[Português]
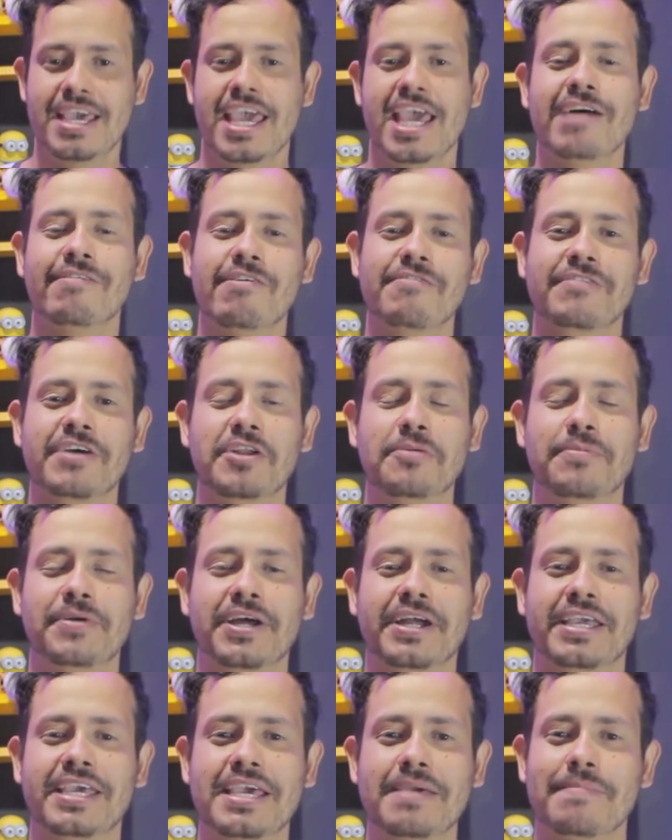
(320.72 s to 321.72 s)
Eu vou ficando por
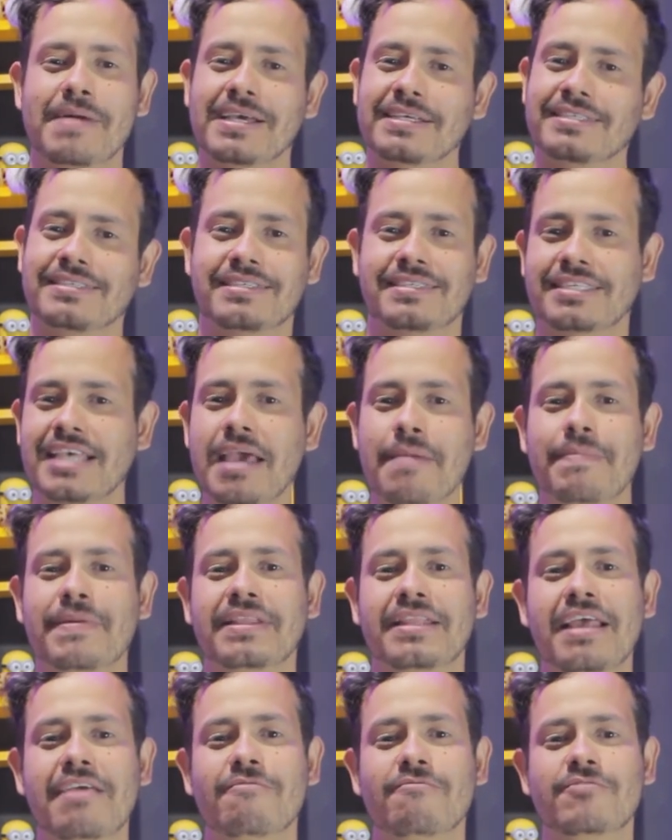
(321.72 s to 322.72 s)
aqui, mas
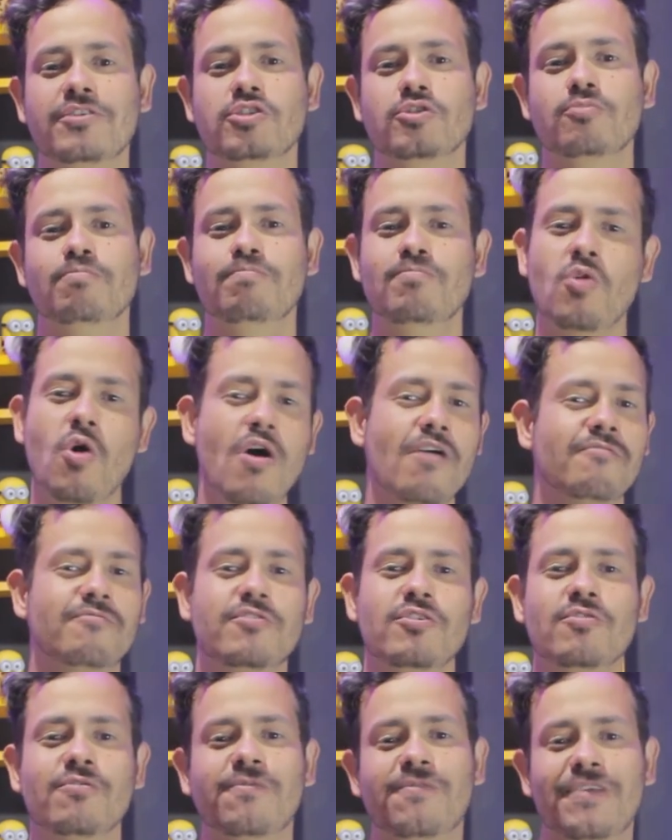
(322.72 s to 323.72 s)
sempre tem um vídeo
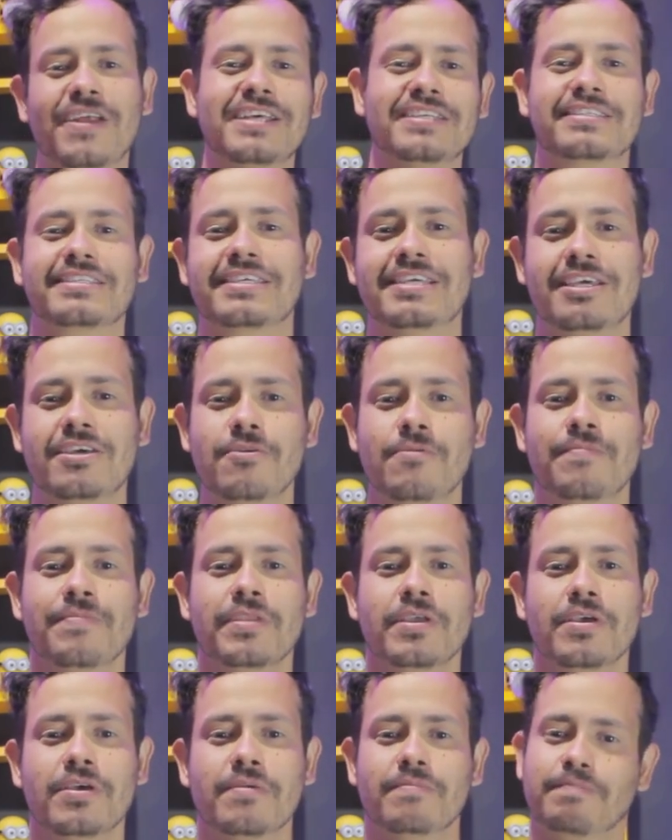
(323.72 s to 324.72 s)
novinho, fresquinho
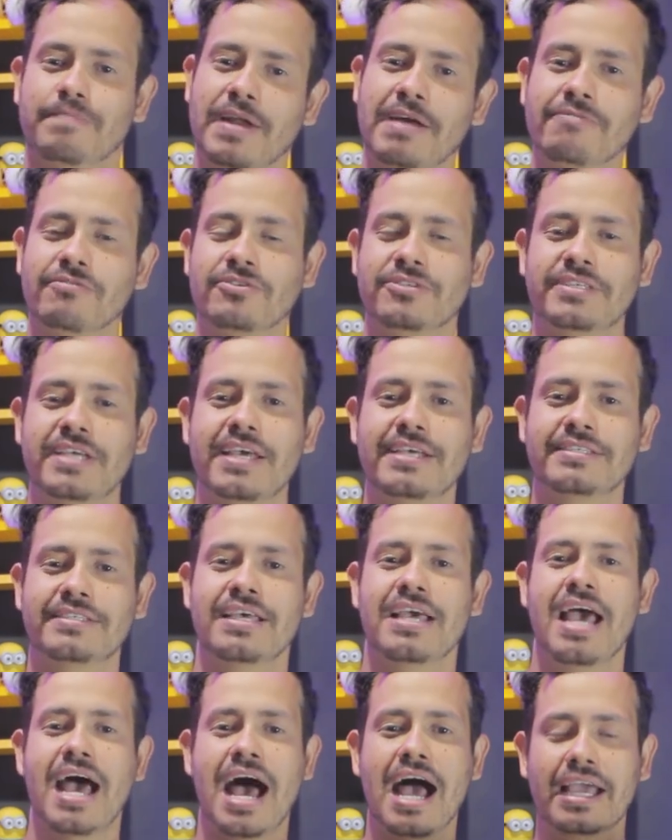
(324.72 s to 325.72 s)
para
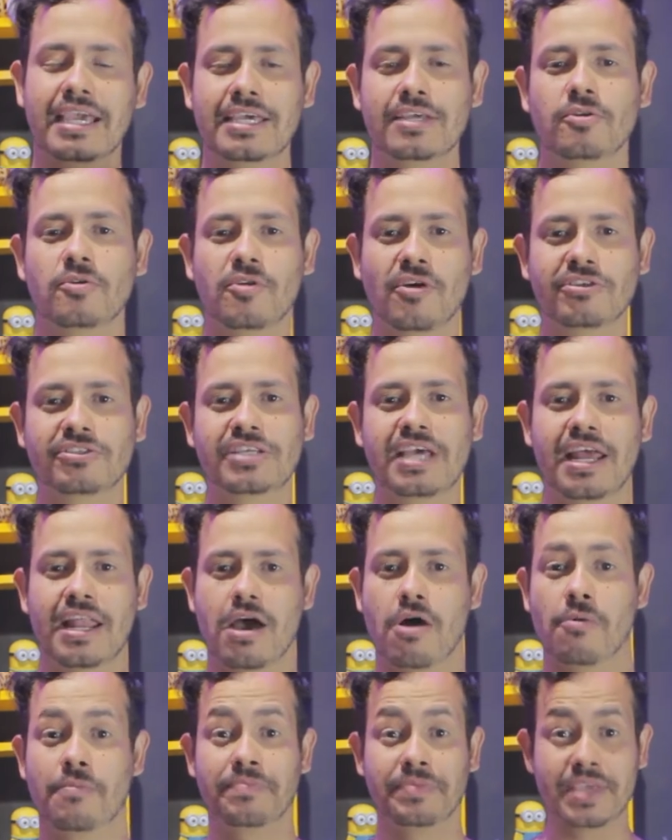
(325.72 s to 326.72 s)
vocês aqui no nosso
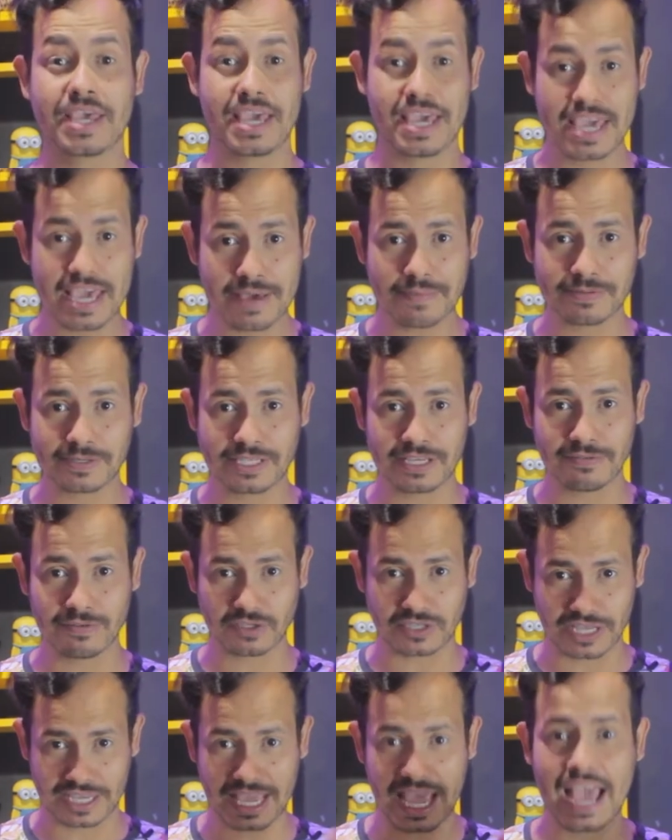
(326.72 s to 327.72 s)
canal. E se
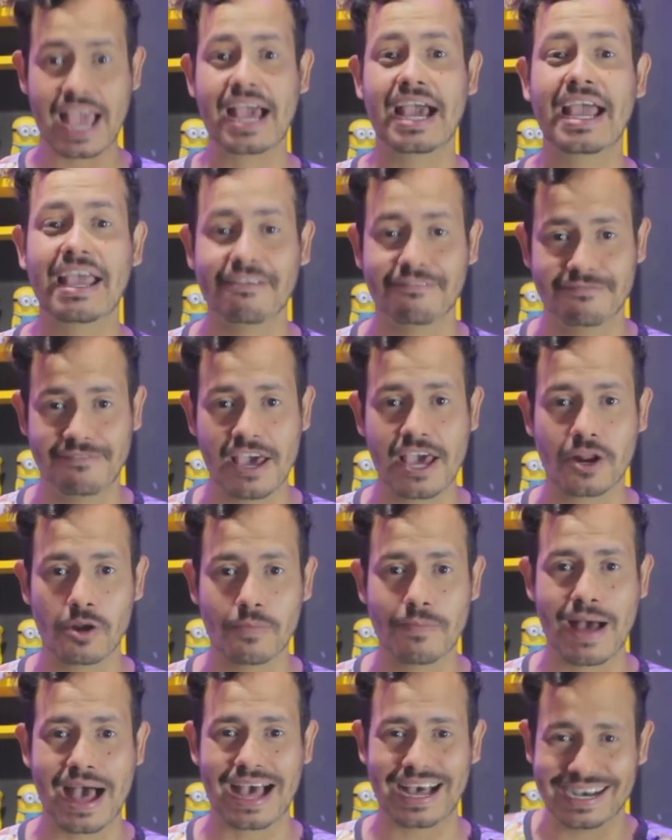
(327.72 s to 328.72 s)
você quer rever
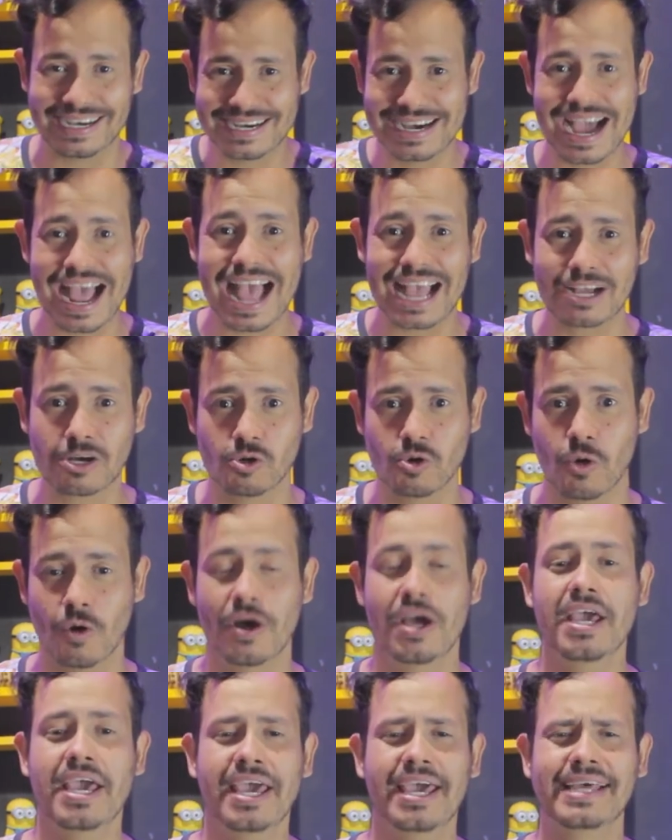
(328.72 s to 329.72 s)
o
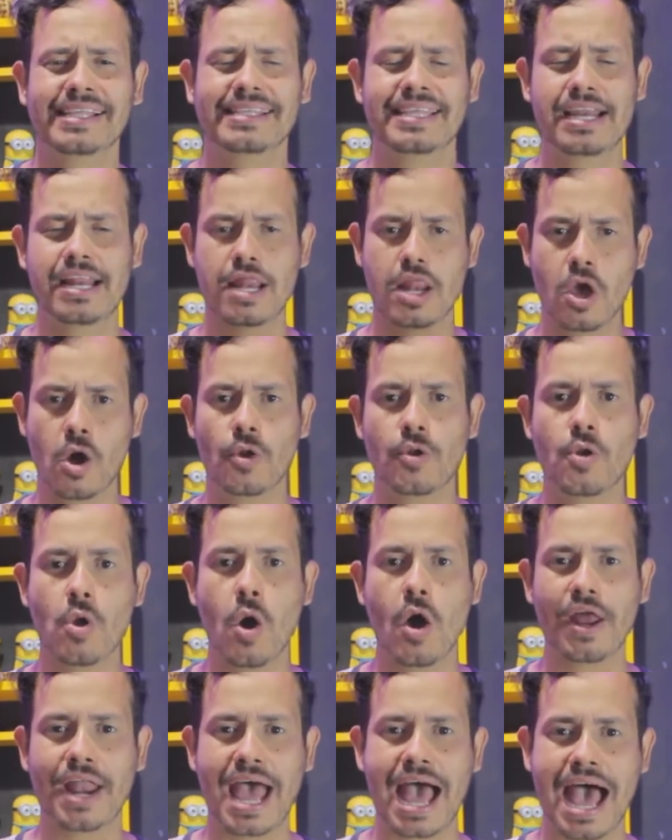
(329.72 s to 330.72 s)
barraco entre
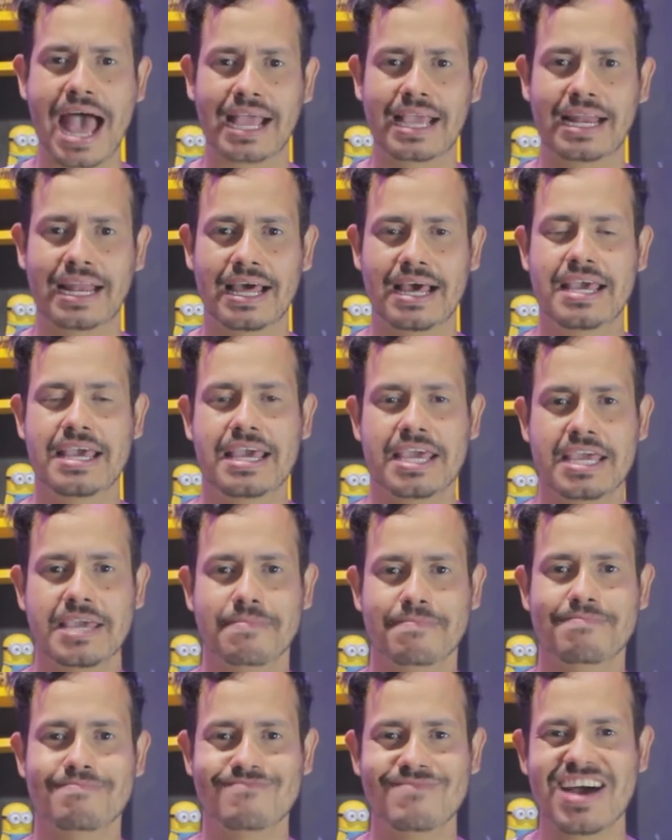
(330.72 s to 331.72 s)
Leonora Acla
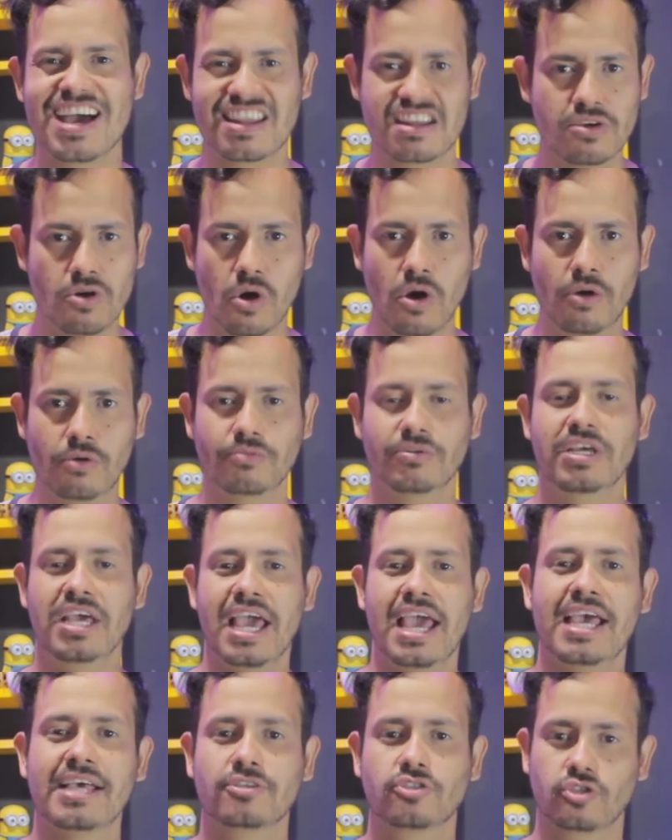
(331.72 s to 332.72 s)
e Marion,
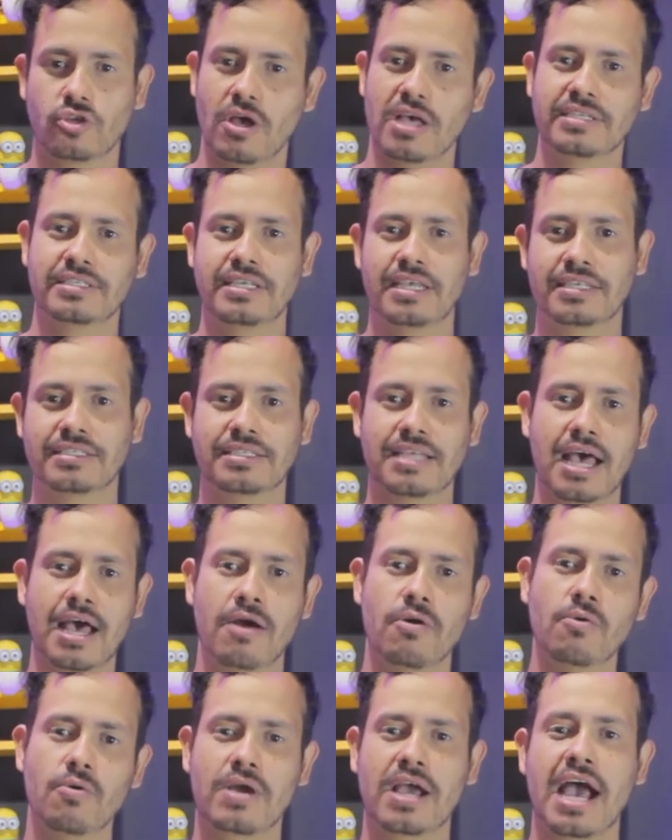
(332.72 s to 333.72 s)
é só
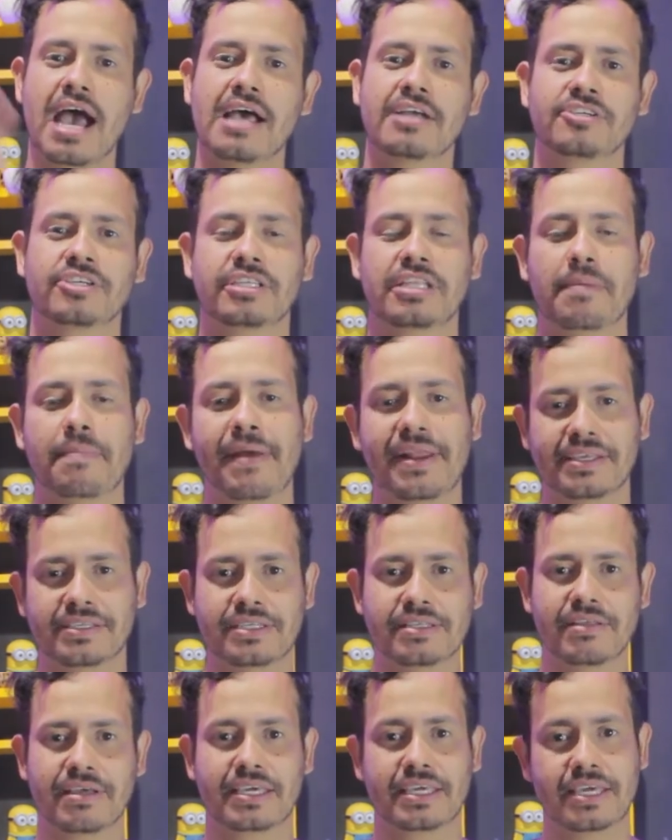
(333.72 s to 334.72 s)
acessar o card que está
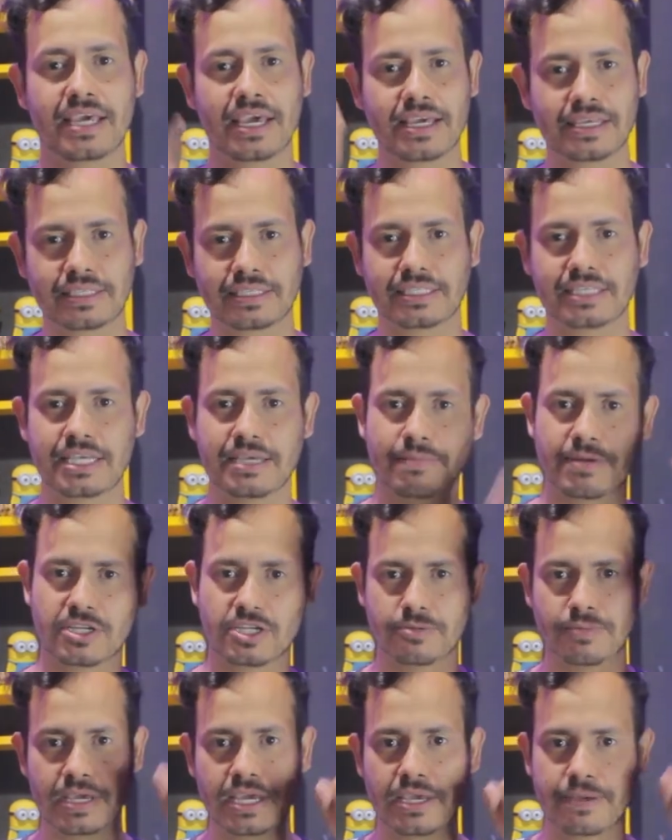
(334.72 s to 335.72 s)
aparecendo aqui em cima
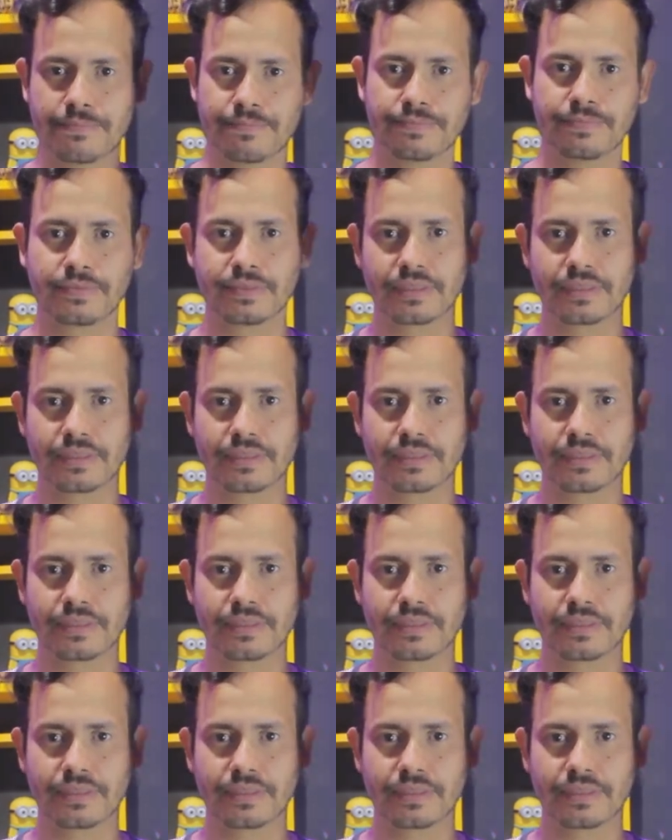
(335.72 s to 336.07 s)
de mim